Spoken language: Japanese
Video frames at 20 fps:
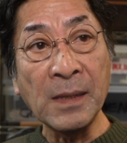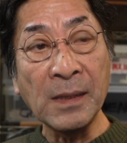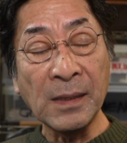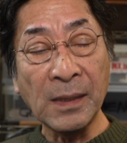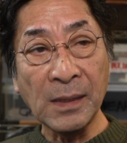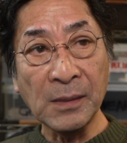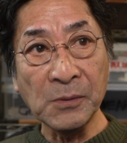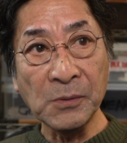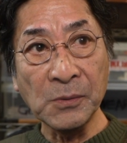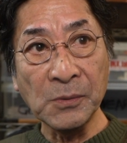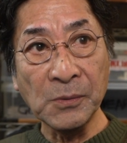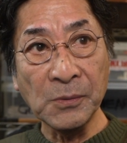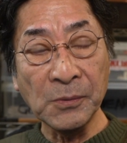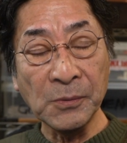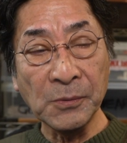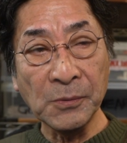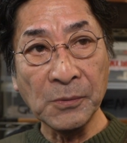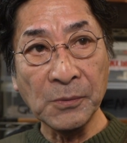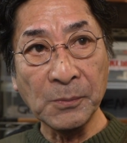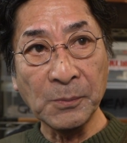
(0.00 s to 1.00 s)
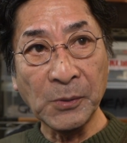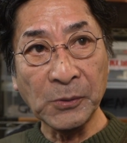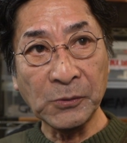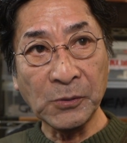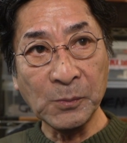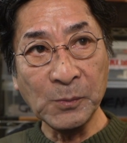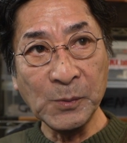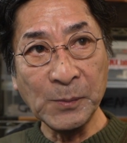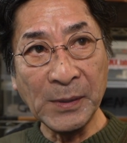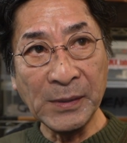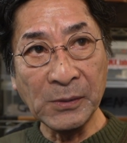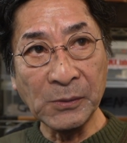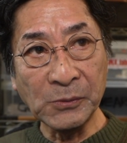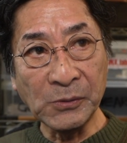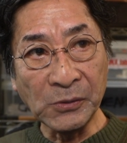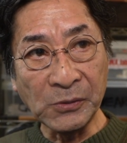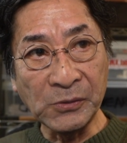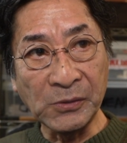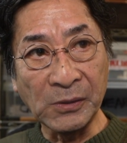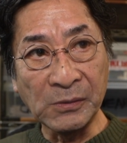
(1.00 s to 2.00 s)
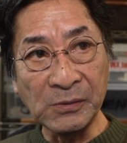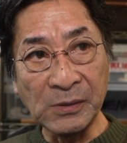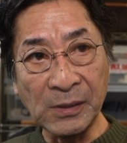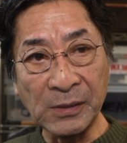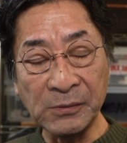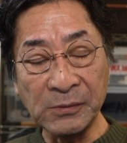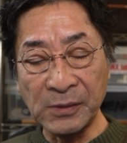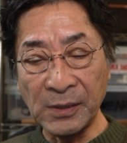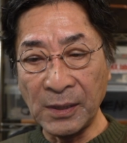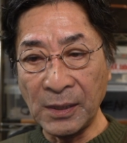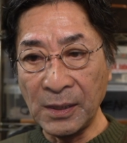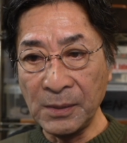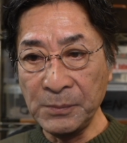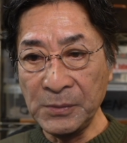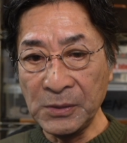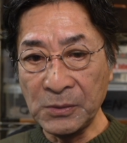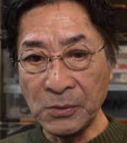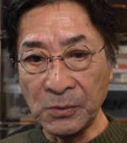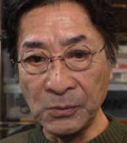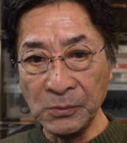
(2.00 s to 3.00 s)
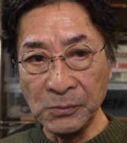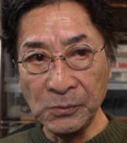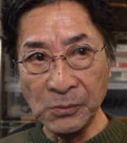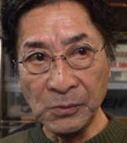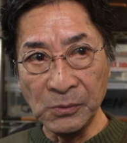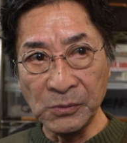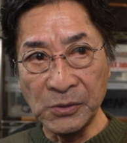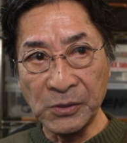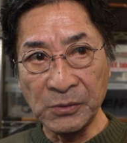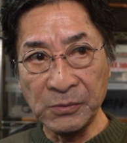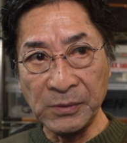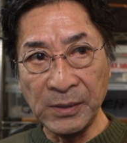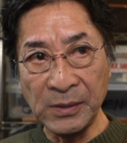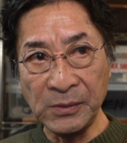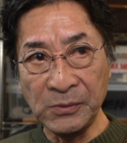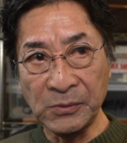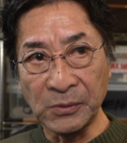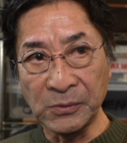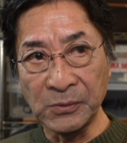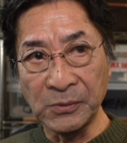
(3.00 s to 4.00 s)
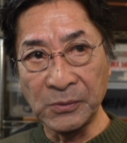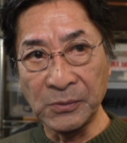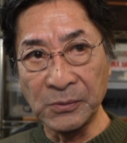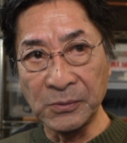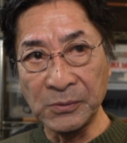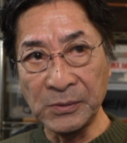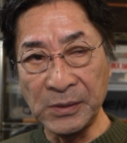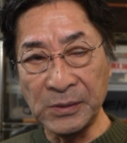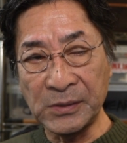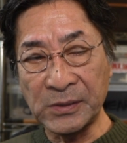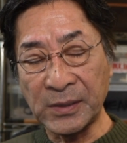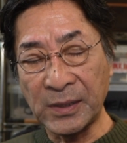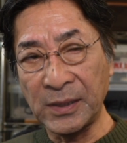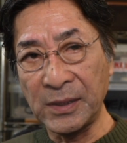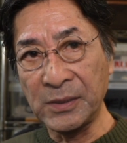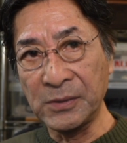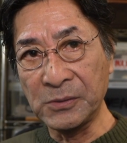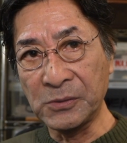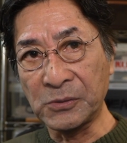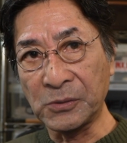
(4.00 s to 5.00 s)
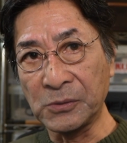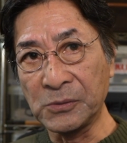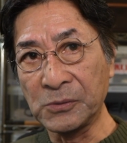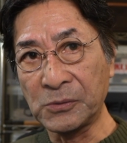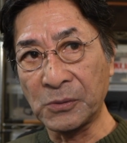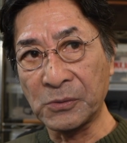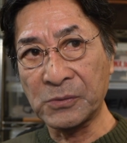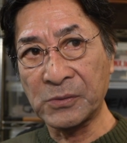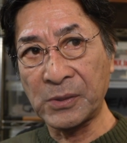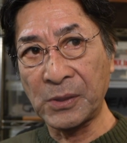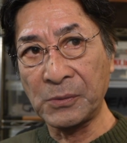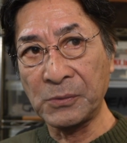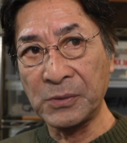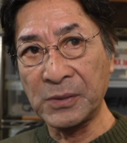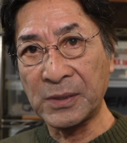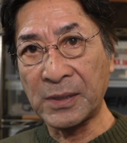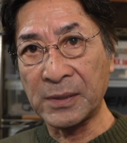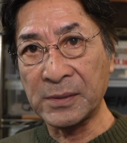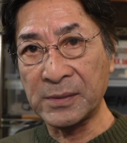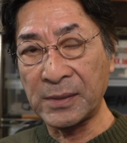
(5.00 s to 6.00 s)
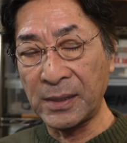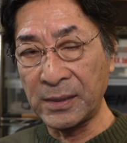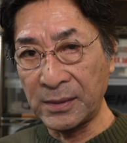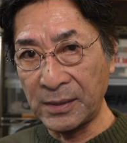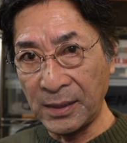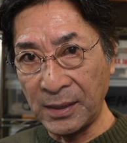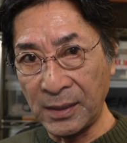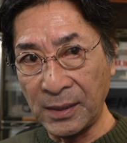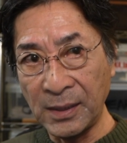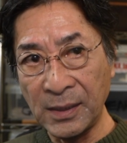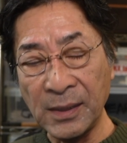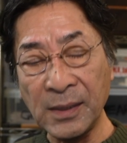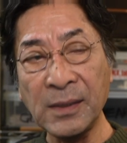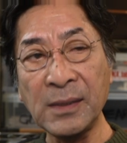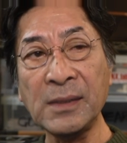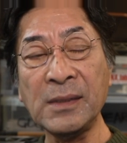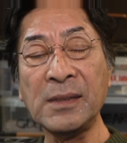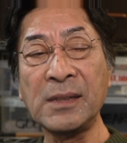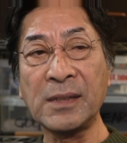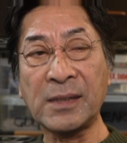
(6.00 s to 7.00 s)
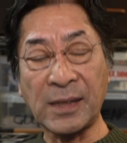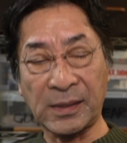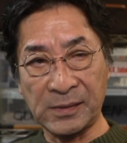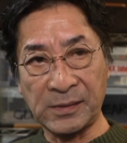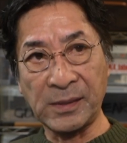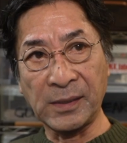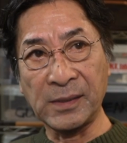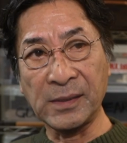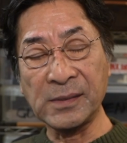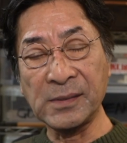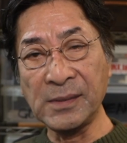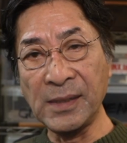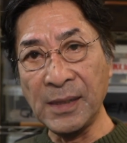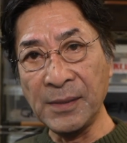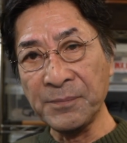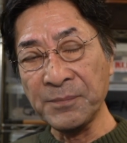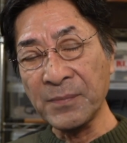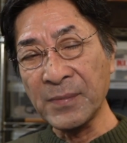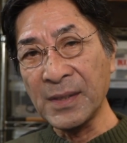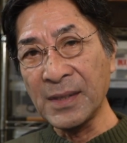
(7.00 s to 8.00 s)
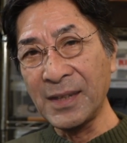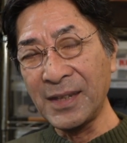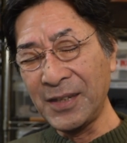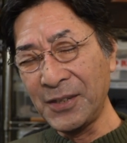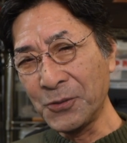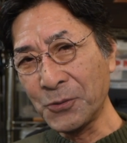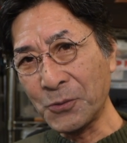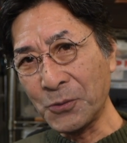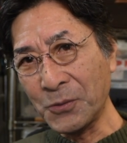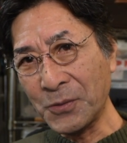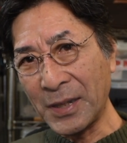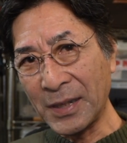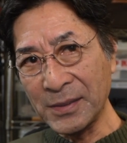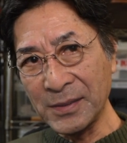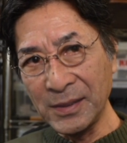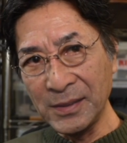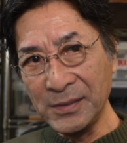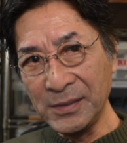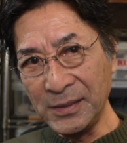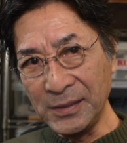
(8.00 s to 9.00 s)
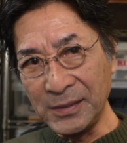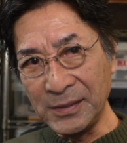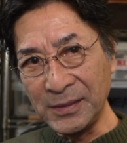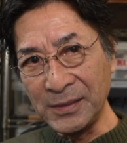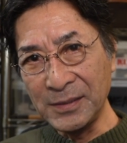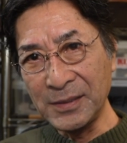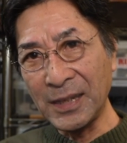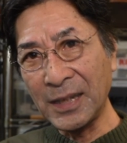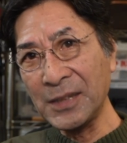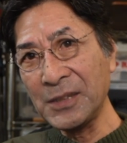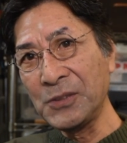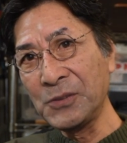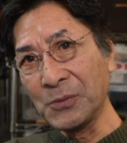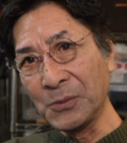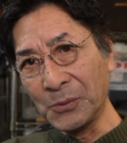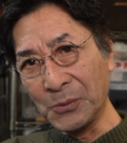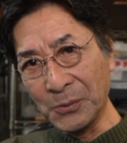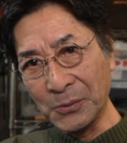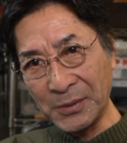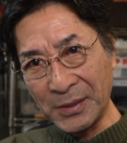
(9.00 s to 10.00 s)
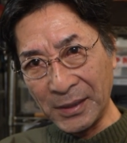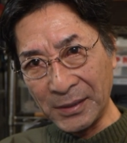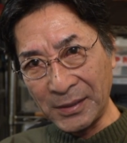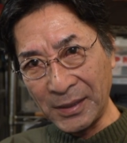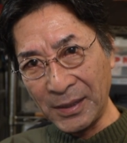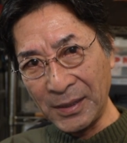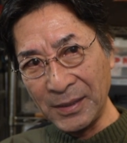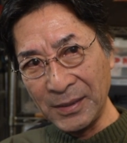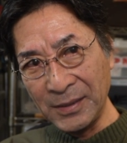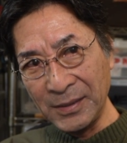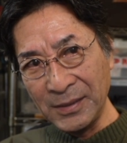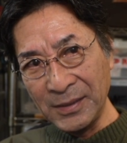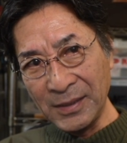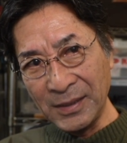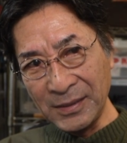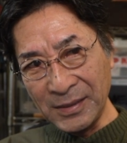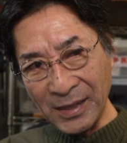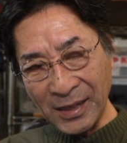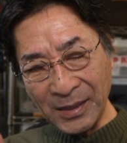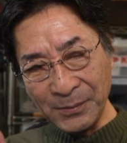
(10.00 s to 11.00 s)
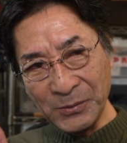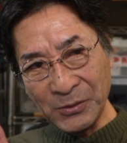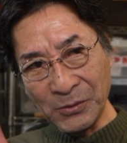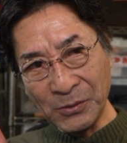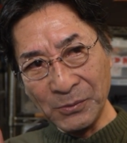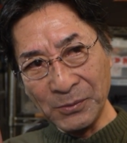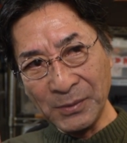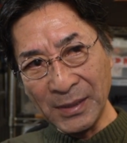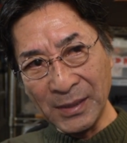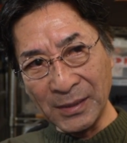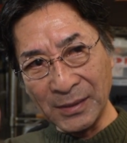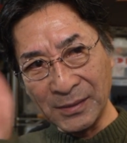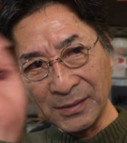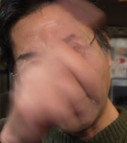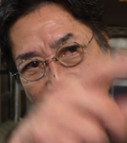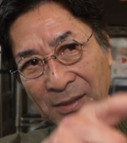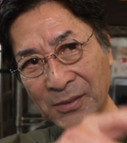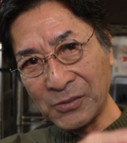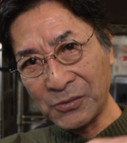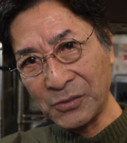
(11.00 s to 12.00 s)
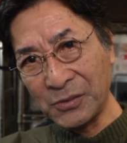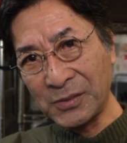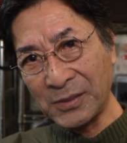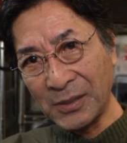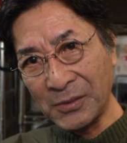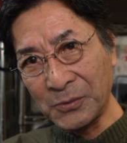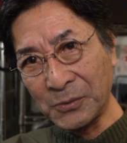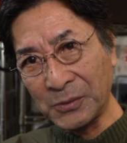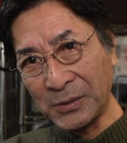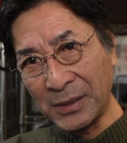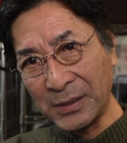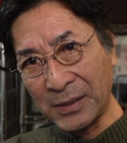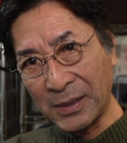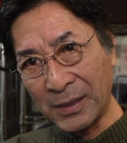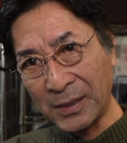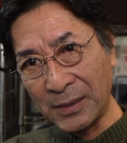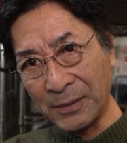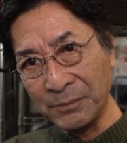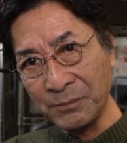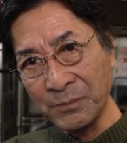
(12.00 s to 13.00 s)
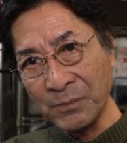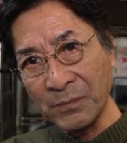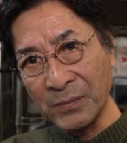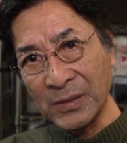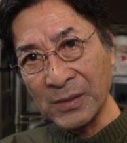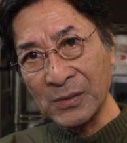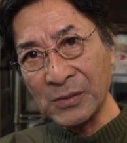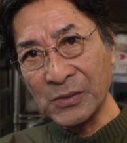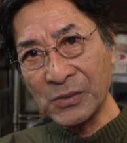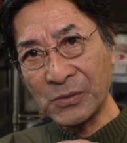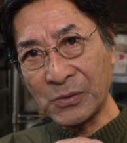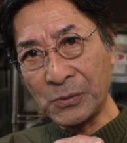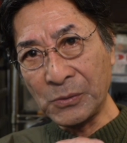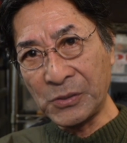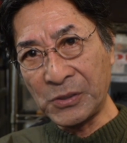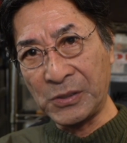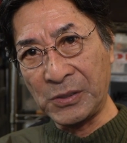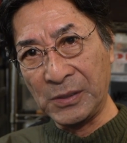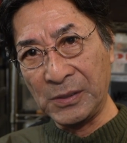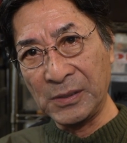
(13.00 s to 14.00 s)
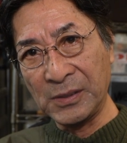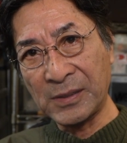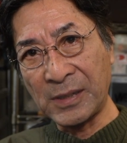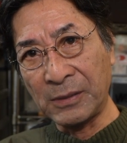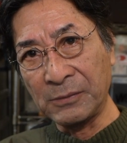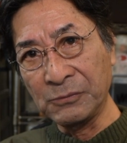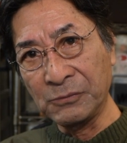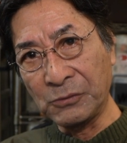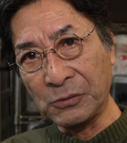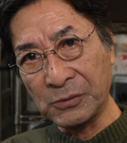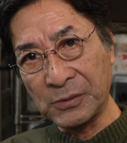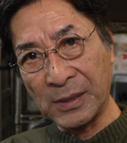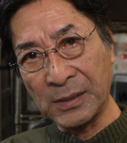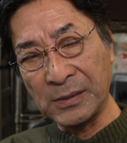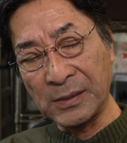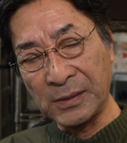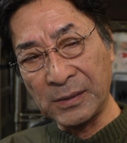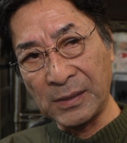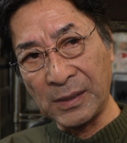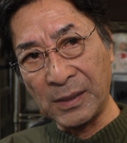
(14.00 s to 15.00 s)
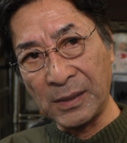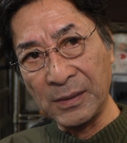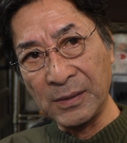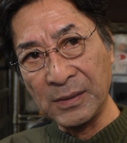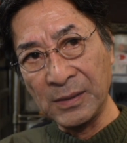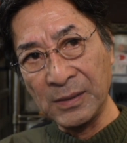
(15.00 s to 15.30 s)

あのボトムまで落とすというんじゃてアミコンのジグヘッドのように使えるという特性を生かせて生かしてですね横風にラインを乗っけてでアミコンはキャストした状態から少しカウントさせて